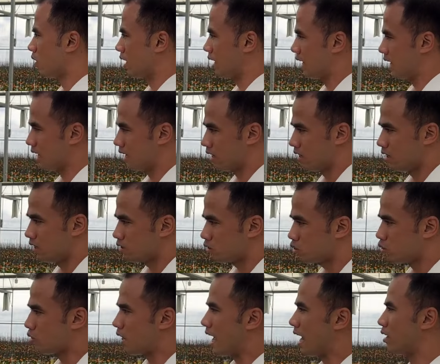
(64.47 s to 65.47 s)
gọi là
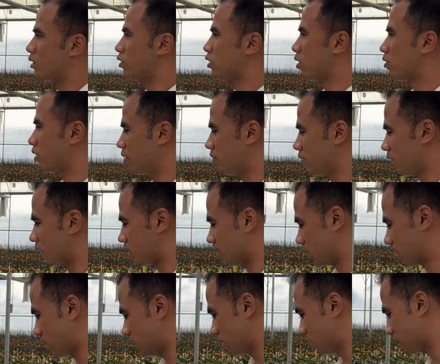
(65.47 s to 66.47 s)
chu đáo trong cái việc
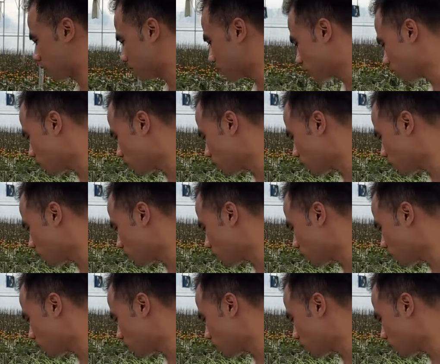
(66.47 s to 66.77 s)
uh, chăm